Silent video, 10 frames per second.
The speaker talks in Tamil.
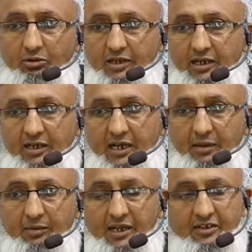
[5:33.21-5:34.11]
கொள்வதற்கு
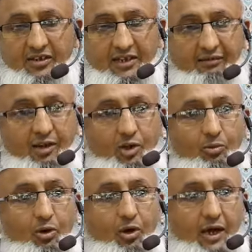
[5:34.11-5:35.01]
நாம் என்ன செய்ய
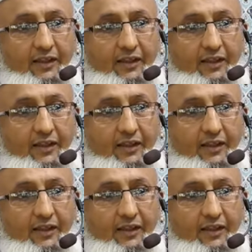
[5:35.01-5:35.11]
வேண்டுமோ